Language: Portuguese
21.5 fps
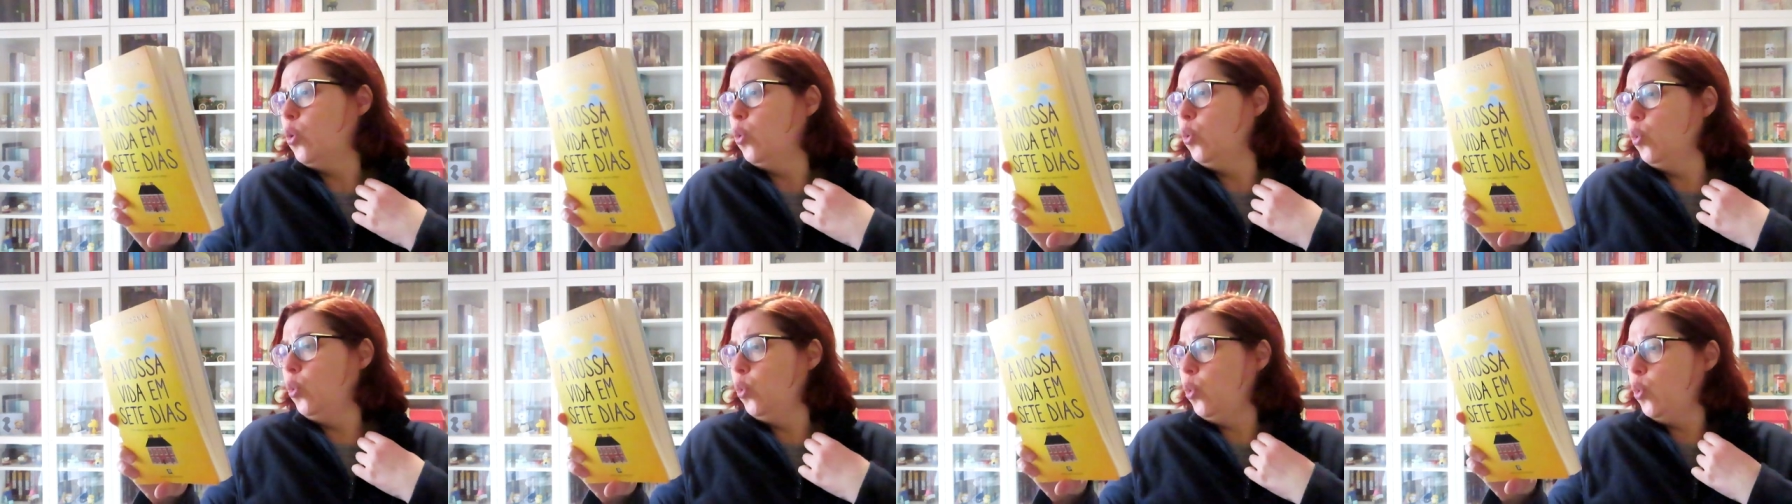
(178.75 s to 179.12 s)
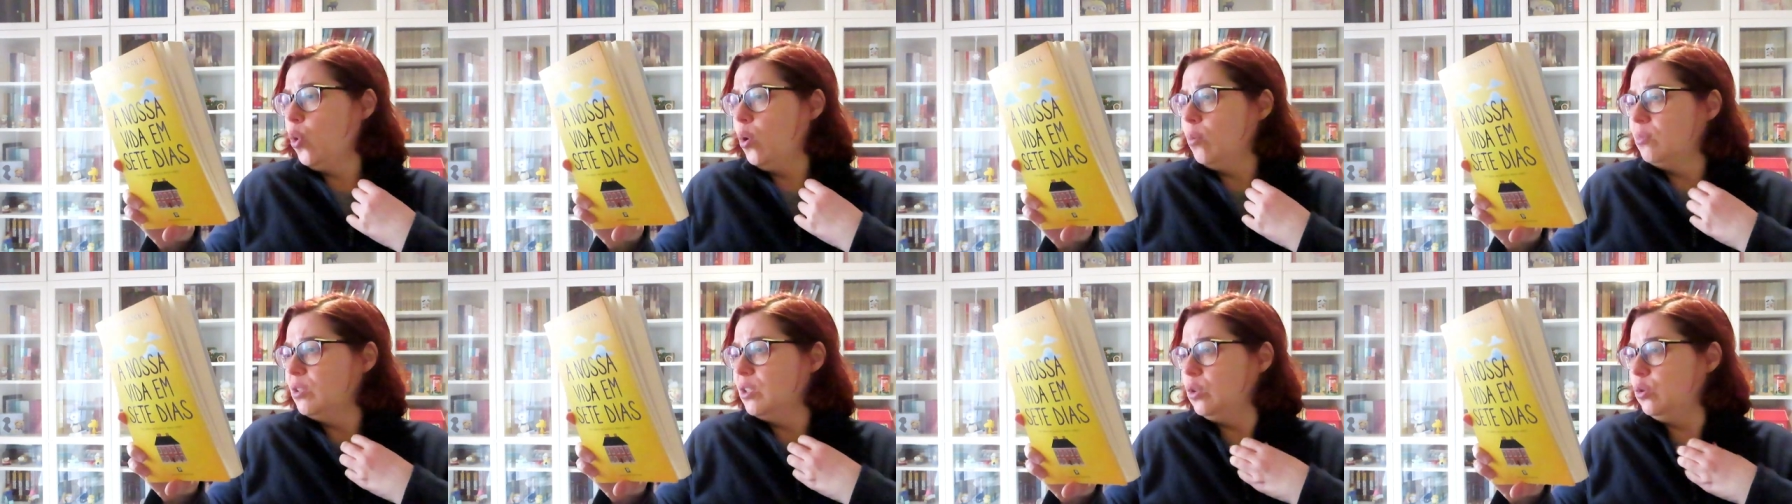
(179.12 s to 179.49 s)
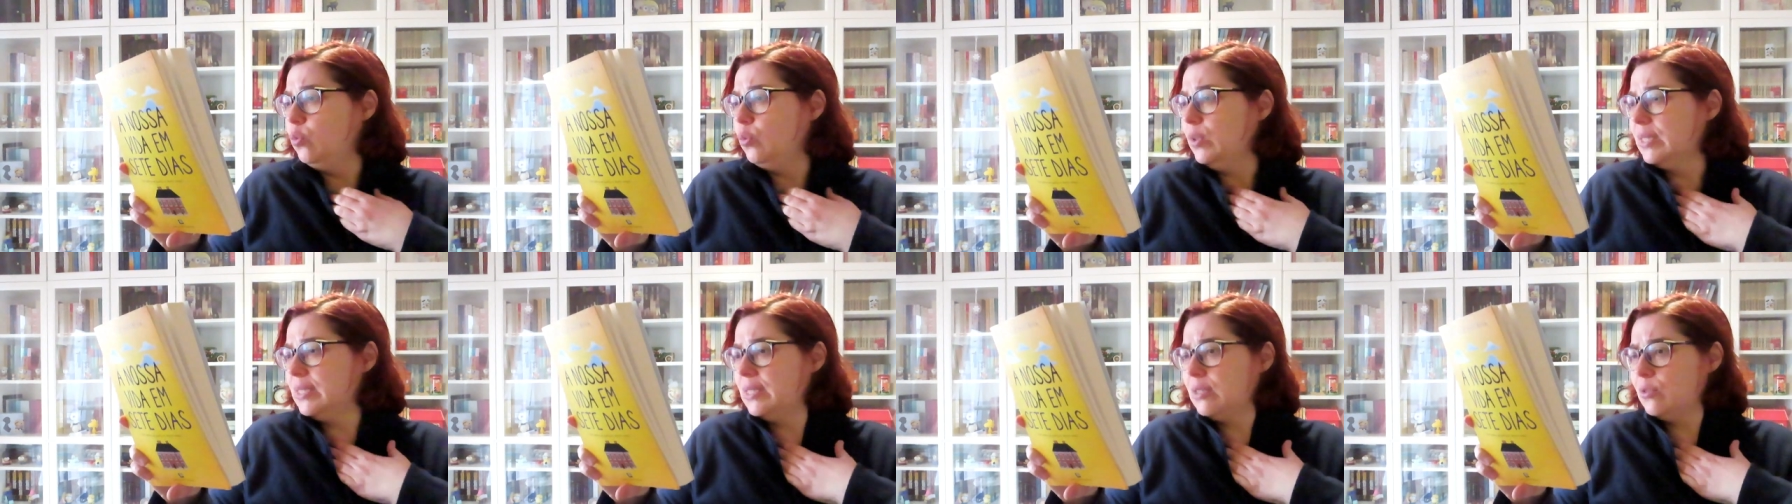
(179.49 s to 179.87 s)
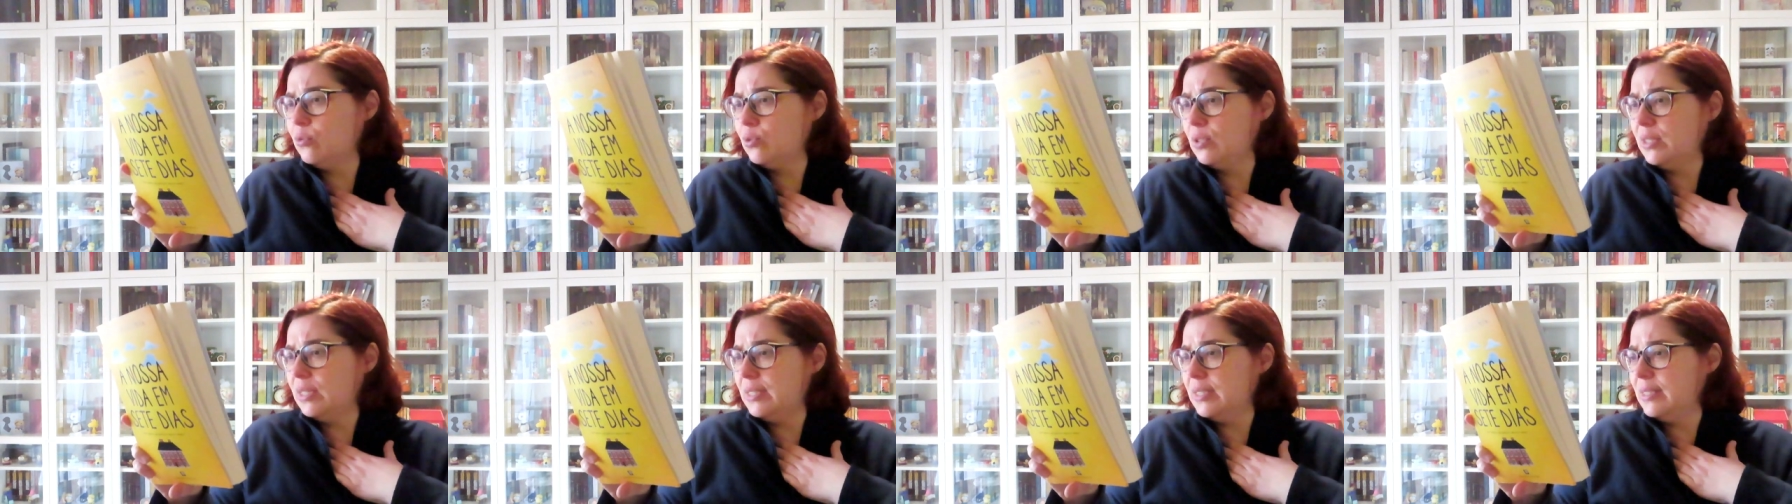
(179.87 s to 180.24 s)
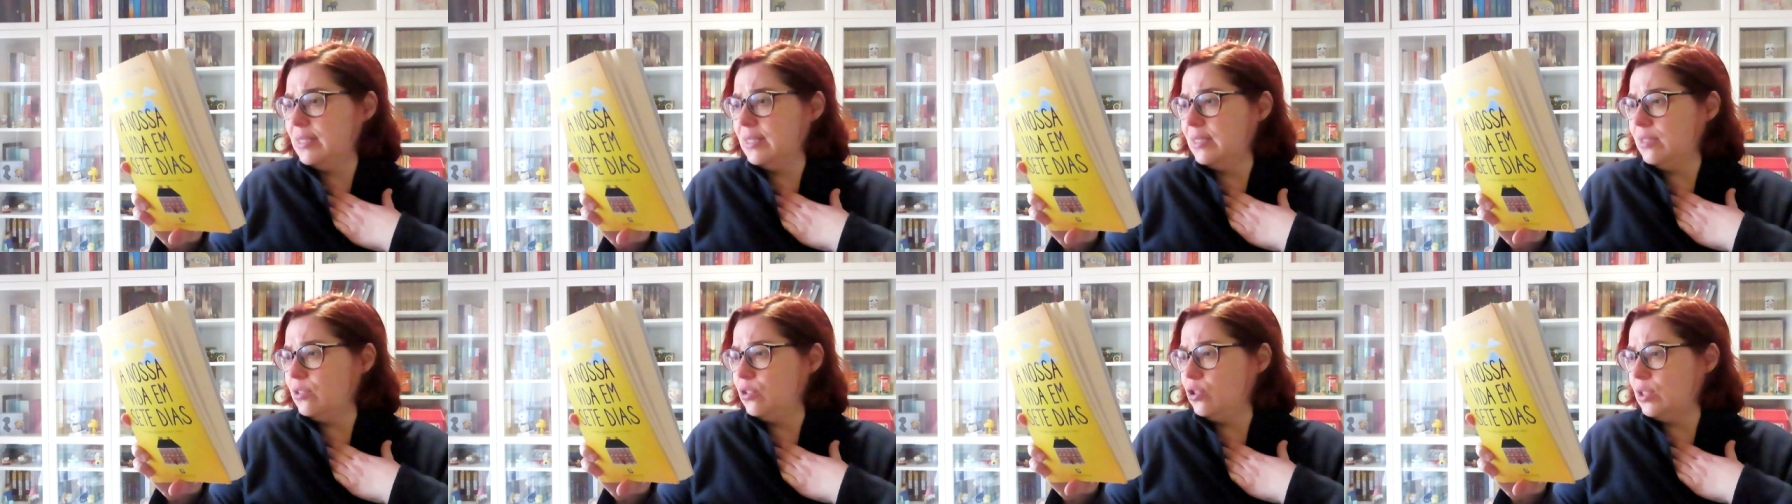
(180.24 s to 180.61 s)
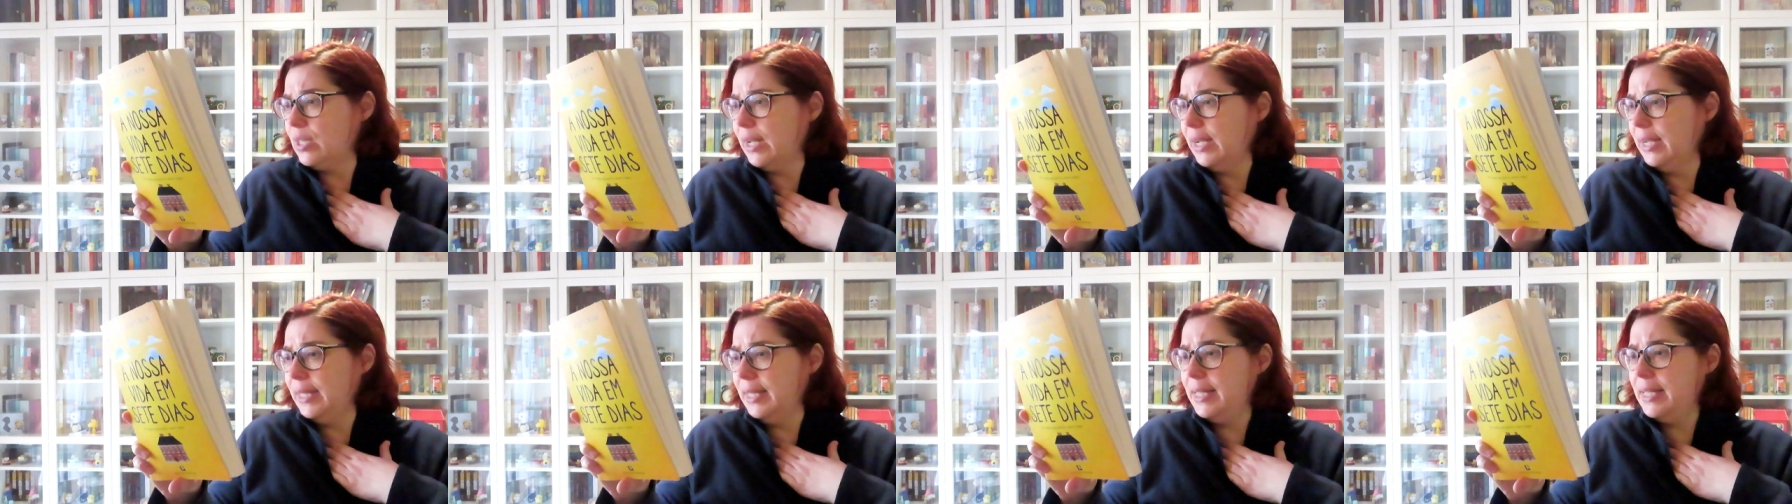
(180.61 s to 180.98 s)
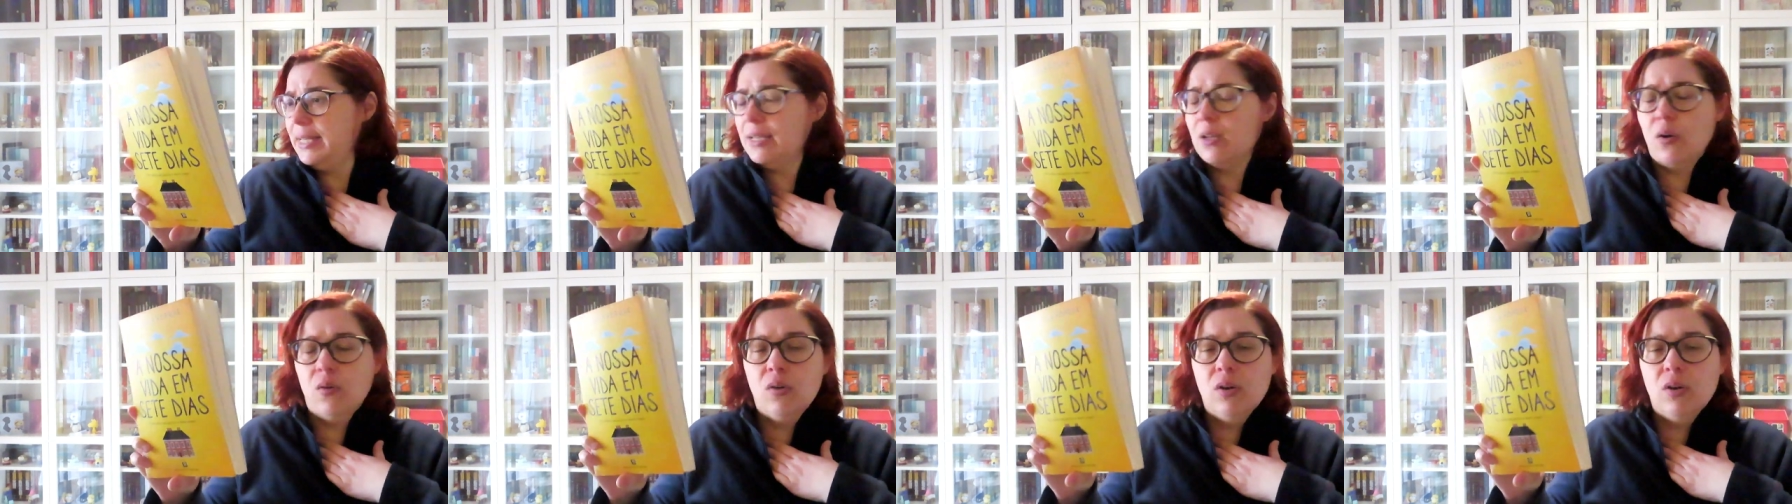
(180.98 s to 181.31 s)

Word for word: o nome da doença, não sei se está aqui, não.